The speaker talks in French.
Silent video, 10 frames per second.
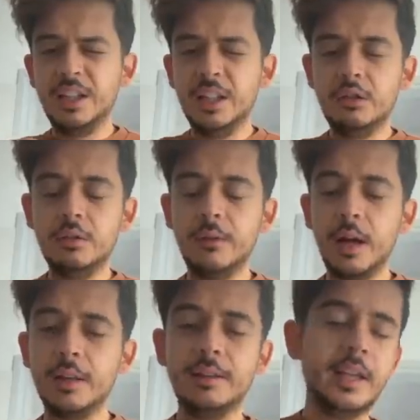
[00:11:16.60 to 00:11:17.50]
tu vas à
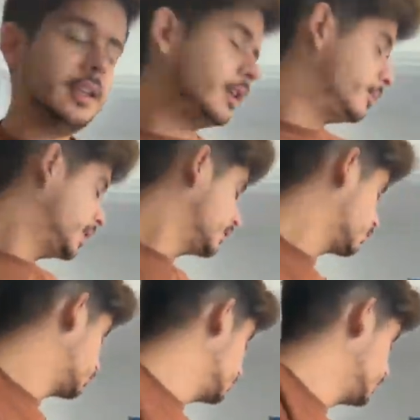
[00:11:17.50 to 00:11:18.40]
un date et le mec il se
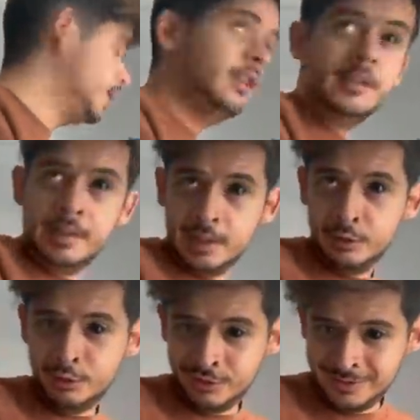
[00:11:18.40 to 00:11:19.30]
retourne et te fait...
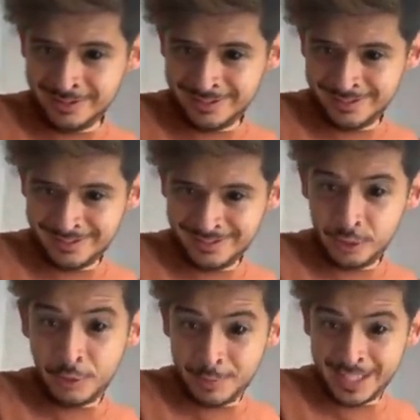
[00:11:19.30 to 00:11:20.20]
Salut
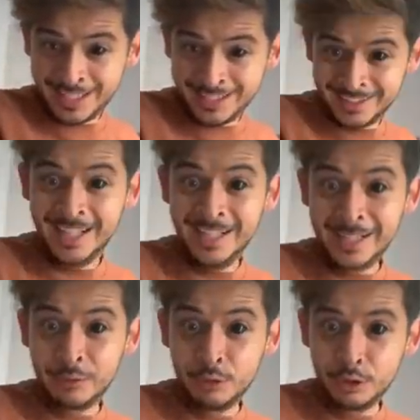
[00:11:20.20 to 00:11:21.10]
Tu vas bien Elle est la
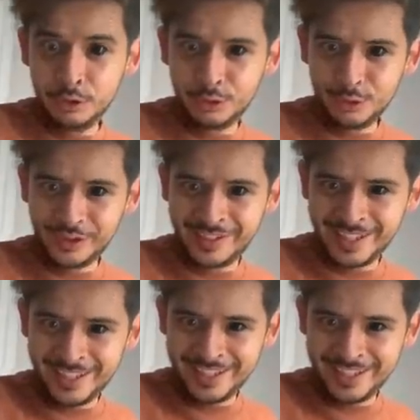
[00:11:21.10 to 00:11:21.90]
couleur de ton string